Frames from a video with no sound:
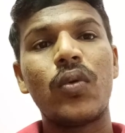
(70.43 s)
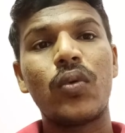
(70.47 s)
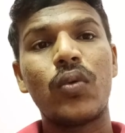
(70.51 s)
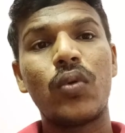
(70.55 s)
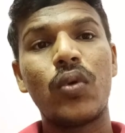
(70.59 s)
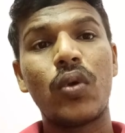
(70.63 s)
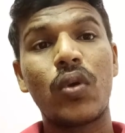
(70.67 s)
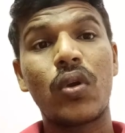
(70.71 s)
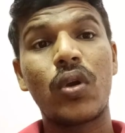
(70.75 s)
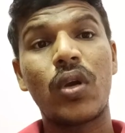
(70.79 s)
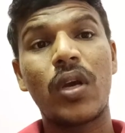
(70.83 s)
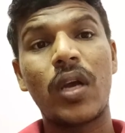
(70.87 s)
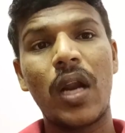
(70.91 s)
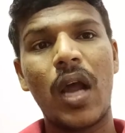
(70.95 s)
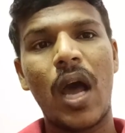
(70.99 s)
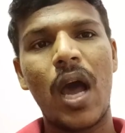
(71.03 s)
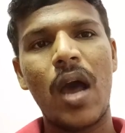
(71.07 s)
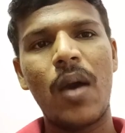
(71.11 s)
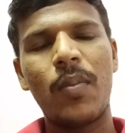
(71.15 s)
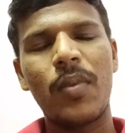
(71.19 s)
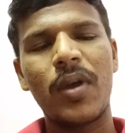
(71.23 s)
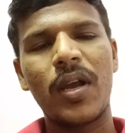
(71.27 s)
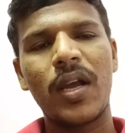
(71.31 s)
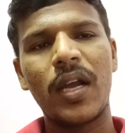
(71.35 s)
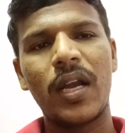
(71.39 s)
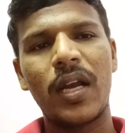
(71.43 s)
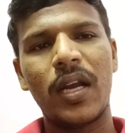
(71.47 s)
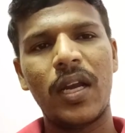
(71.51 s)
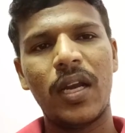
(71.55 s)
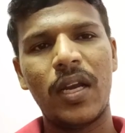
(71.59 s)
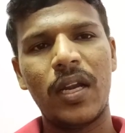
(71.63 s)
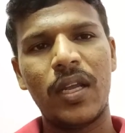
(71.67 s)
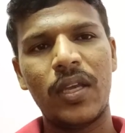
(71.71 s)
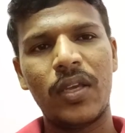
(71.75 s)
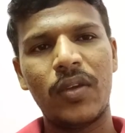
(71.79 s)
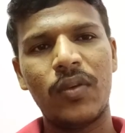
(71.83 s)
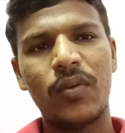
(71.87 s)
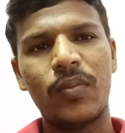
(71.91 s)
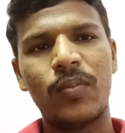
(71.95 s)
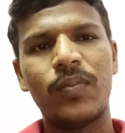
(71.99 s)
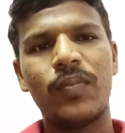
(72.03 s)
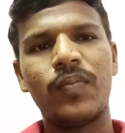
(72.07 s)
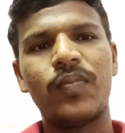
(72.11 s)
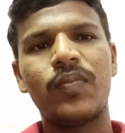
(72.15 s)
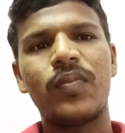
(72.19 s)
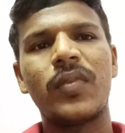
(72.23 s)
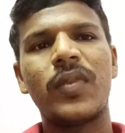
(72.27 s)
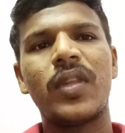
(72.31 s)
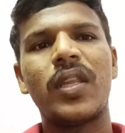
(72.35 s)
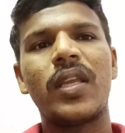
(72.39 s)
குக்கிராமங்கள்லேயும்
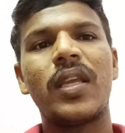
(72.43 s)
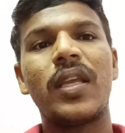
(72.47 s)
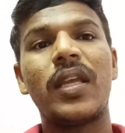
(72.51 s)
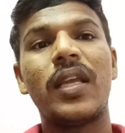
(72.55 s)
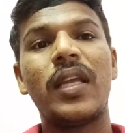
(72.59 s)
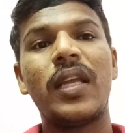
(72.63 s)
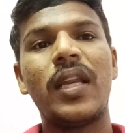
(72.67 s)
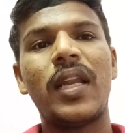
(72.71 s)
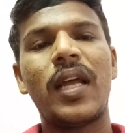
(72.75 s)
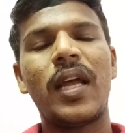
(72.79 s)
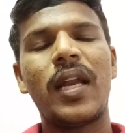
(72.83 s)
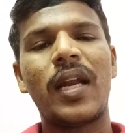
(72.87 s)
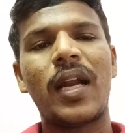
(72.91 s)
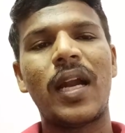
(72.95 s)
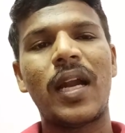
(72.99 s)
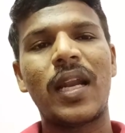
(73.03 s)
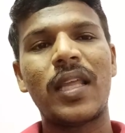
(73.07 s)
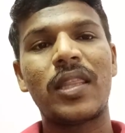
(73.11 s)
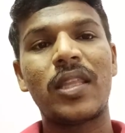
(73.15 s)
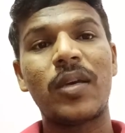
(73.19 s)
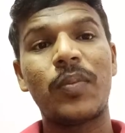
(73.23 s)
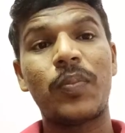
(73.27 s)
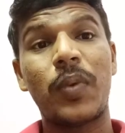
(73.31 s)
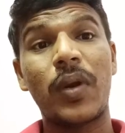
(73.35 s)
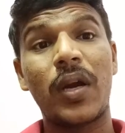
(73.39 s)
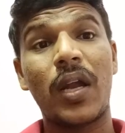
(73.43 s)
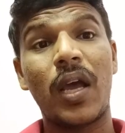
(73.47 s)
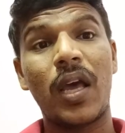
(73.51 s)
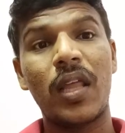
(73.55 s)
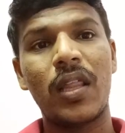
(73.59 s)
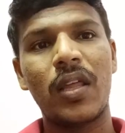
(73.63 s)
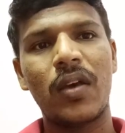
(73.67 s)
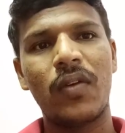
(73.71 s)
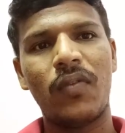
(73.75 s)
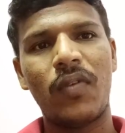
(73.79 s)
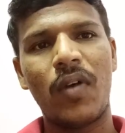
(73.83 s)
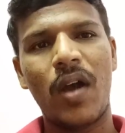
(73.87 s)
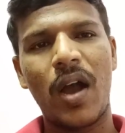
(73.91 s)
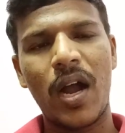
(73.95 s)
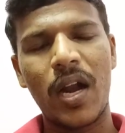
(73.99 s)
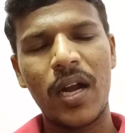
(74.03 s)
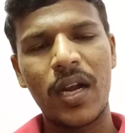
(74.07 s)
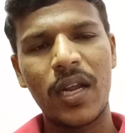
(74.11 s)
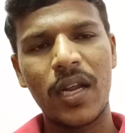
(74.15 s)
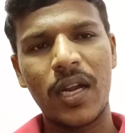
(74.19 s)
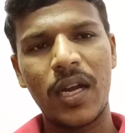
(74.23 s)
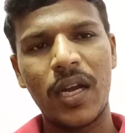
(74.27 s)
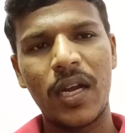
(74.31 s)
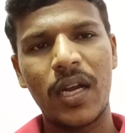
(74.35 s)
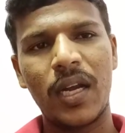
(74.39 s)
இல்லை நடத்தப்படாத
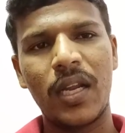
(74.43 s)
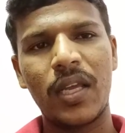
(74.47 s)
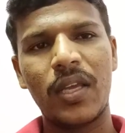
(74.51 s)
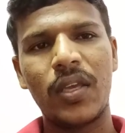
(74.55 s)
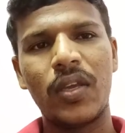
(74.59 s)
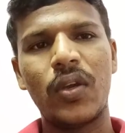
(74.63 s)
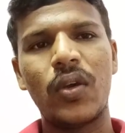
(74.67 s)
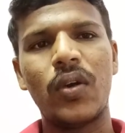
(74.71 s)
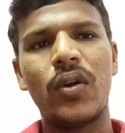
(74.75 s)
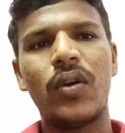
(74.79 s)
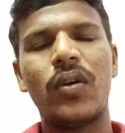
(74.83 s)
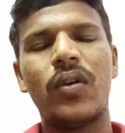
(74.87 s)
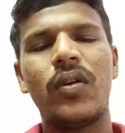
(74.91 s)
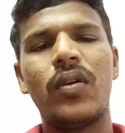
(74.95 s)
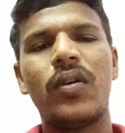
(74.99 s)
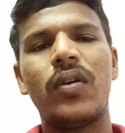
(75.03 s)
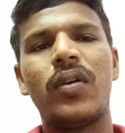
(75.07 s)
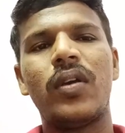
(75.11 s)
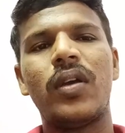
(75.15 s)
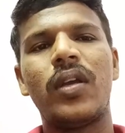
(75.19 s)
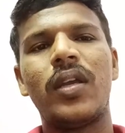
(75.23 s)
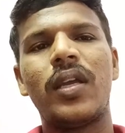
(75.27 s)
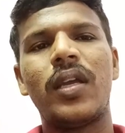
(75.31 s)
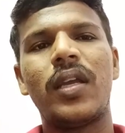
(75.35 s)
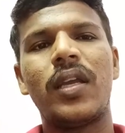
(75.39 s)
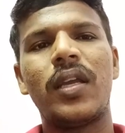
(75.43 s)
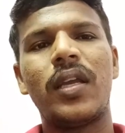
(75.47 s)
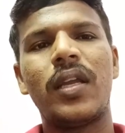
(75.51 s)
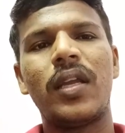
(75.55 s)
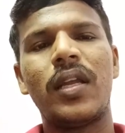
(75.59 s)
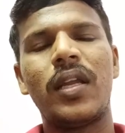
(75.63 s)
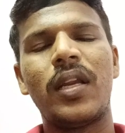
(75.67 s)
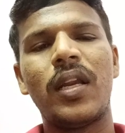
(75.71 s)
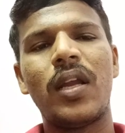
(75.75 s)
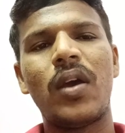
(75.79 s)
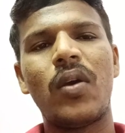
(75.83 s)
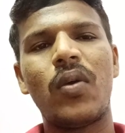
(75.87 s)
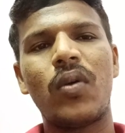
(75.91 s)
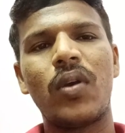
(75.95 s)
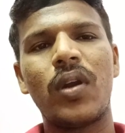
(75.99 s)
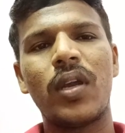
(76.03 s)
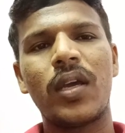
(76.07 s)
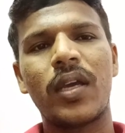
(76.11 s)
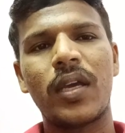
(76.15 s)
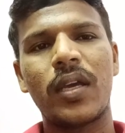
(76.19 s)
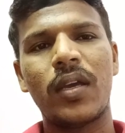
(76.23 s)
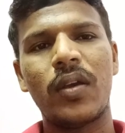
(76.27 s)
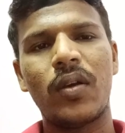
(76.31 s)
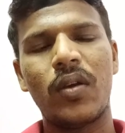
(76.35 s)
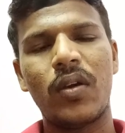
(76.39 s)
வார்டுகள்லேயோ இல்லை உங்களுக்கு